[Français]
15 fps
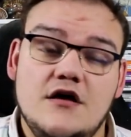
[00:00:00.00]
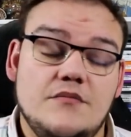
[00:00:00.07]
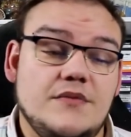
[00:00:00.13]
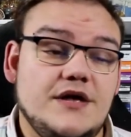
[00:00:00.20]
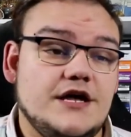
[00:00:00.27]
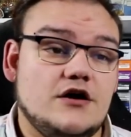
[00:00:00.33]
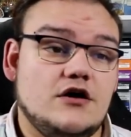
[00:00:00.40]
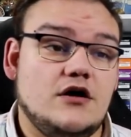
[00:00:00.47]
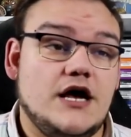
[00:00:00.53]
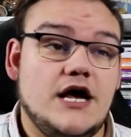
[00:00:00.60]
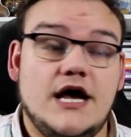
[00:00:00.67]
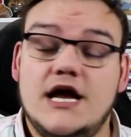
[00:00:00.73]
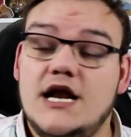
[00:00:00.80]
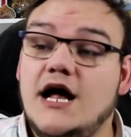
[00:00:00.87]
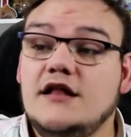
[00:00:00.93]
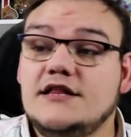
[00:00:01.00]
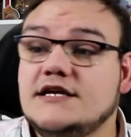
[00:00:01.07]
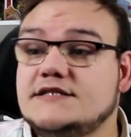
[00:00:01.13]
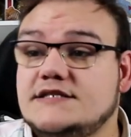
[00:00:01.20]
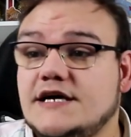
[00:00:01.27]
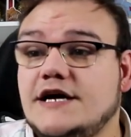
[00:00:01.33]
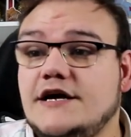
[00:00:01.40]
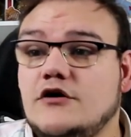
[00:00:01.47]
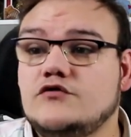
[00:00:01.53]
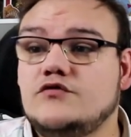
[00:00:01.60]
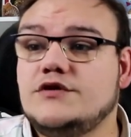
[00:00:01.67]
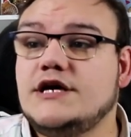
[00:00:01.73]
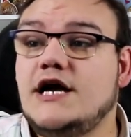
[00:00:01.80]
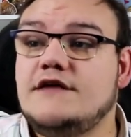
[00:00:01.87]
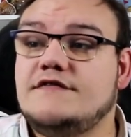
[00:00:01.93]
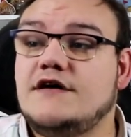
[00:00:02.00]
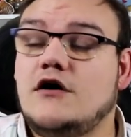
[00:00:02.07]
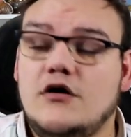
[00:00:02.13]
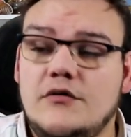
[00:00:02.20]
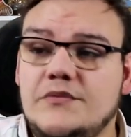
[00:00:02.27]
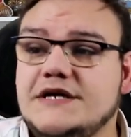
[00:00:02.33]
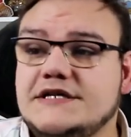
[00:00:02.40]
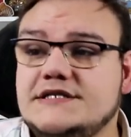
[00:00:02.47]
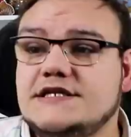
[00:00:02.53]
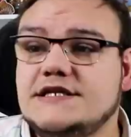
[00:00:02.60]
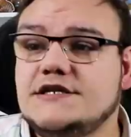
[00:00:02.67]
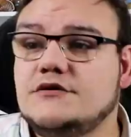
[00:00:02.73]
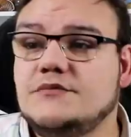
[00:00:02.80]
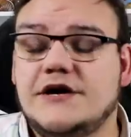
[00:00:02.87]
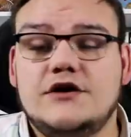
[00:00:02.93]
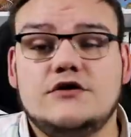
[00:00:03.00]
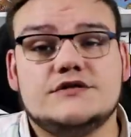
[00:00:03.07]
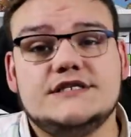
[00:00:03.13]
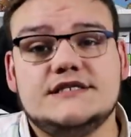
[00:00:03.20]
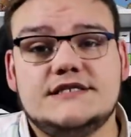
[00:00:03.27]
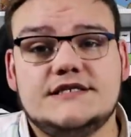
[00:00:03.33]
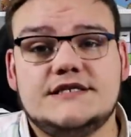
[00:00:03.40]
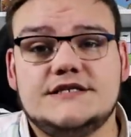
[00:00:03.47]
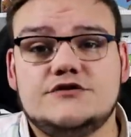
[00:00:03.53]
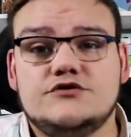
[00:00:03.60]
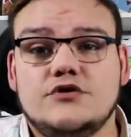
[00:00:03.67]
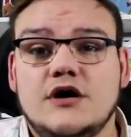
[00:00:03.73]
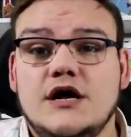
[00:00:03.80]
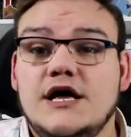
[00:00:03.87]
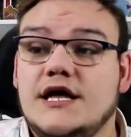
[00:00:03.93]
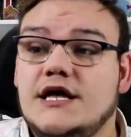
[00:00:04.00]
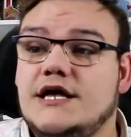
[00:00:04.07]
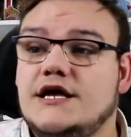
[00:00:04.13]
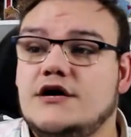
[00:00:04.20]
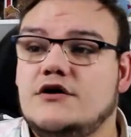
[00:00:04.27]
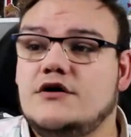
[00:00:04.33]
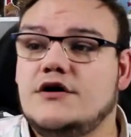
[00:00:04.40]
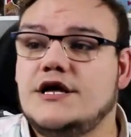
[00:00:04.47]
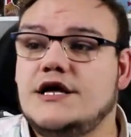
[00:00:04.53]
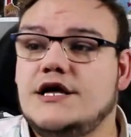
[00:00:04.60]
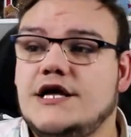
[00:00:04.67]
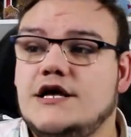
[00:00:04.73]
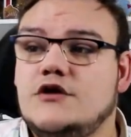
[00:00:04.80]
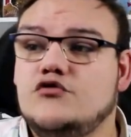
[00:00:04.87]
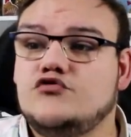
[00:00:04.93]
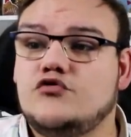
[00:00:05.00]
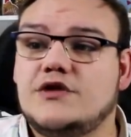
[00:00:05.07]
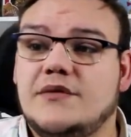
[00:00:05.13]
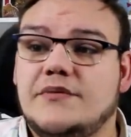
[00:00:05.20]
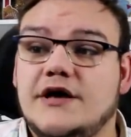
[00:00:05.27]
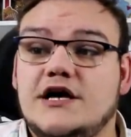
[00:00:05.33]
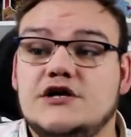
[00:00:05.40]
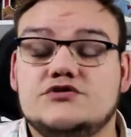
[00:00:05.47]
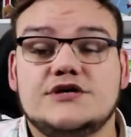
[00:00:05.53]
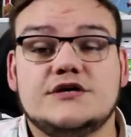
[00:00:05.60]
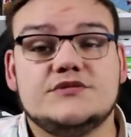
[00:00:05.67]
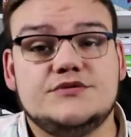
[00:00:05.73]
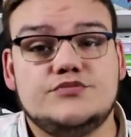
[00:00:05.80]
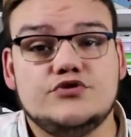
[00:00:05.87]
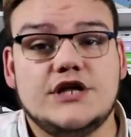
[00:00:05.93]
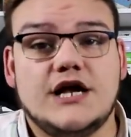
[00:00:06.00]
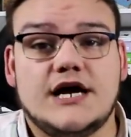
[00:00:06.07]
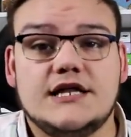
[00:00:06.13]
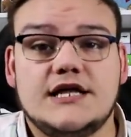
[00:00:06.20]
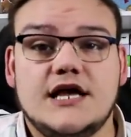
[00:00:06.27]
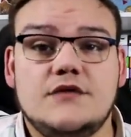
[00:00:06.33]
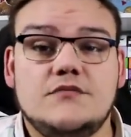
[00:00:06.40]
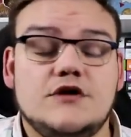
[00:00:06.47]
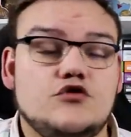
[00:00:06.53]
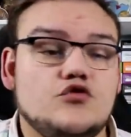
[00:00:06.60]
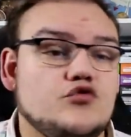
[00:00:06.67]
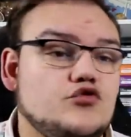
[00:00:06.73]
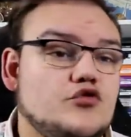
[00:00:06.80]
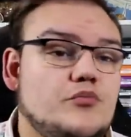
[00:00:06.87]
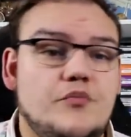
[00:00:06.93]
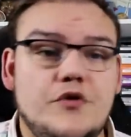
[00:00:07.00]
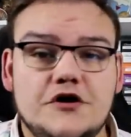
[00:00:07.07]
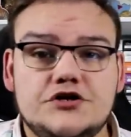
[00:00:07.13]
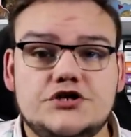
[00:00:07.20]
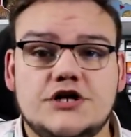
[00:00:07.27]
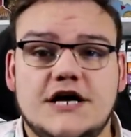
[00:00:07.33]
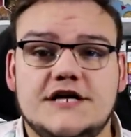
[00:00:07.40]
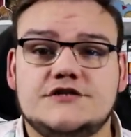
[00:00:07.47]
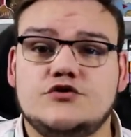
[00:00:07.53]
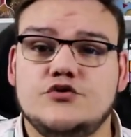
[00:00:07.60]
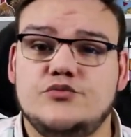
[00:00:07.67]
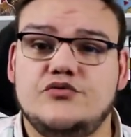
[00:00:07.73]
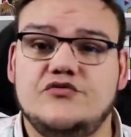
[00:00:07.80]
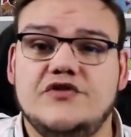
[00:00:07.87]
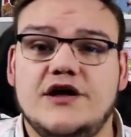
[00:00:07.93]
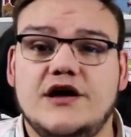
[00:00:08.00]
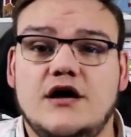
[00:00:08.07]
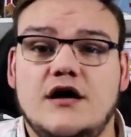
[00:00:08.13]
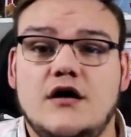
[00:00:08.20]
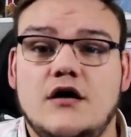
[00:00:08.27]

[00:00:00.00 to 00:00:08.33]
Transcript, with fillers: mais elle a un intérêt, en tout cas elle va remplacer Brigandine, c'est sûr, et, le tour d'après rajouter un petit peu de grind game et de, push à ce que pouvait,